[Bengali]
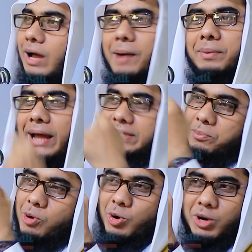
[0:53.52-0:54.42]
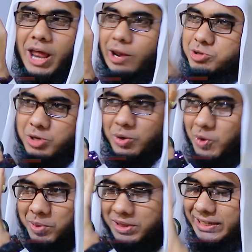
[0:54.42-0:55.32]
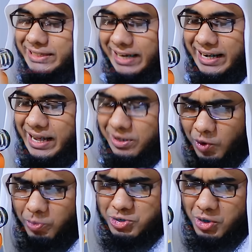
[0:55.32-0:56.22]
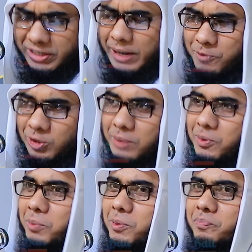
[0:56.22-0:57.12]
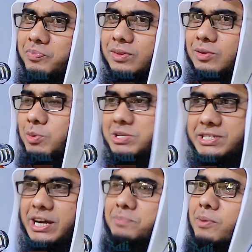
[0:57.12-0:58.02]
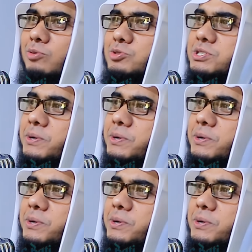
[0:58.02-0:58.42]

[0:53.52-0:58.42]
আমরা একটা বর্ণনার আলোচনা করব তিনটার না খুব সংক্ষেপ কথা বলতাম খুব স্ট্রেট মানুষ